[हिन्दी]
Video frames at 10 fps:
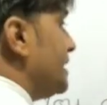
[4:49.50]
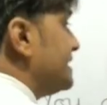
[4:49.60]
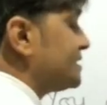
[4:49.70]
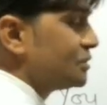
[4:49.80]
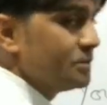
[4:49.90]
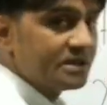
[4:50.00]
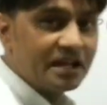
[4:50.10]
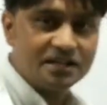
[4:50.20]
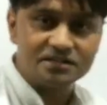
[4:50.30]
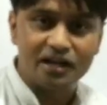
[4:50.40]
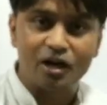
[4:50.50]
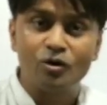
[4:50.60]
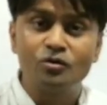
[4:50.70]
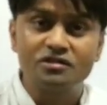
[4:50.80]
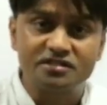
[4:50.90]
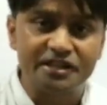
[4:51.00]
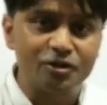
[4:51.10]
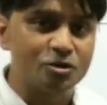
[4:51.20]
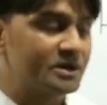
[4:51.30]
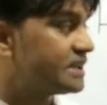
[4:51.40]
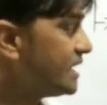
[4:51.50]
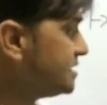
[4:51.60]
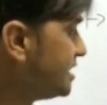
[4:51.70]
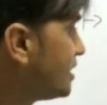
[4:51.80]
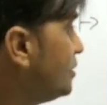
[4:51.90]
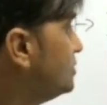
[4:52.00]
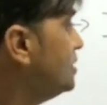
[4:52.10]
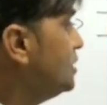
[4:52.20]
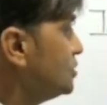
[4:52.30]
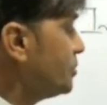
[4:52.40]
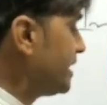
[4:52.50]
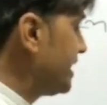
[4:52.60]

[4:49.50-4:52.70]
मैं किसको बताने जा रहा हूँ सी को बताने जा रहा हूँ तो